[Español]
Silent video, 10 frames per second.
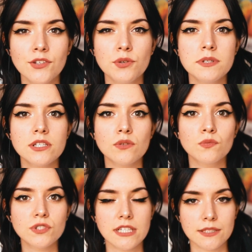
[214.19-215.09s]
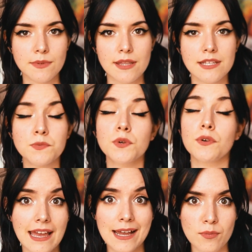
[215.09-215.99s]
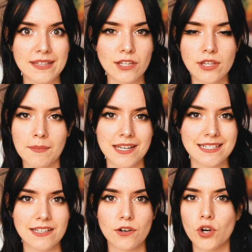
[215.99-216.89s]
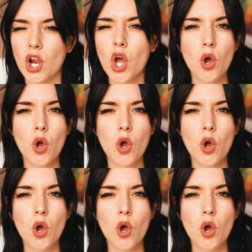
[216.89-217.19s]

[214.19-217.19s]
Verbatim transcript: Yo he visto muchas veces, bueno, he cometido también este error